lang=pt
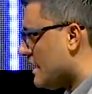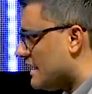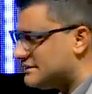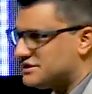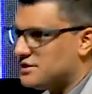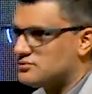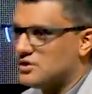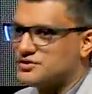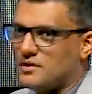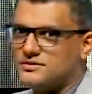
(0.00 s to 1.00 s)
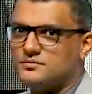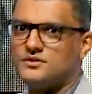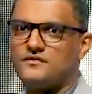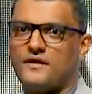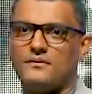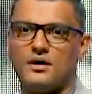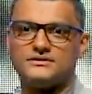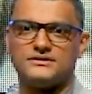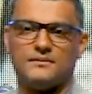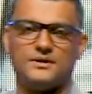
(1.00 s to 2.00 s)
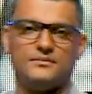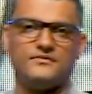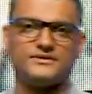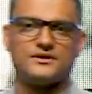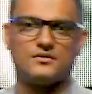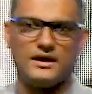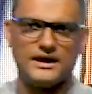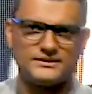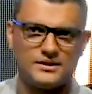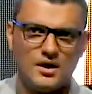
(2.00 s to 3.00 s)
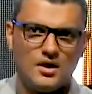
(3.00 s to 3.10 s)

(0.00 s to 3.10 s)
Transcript: Existiam dois homens muito famosos na Bíblia, você conhece.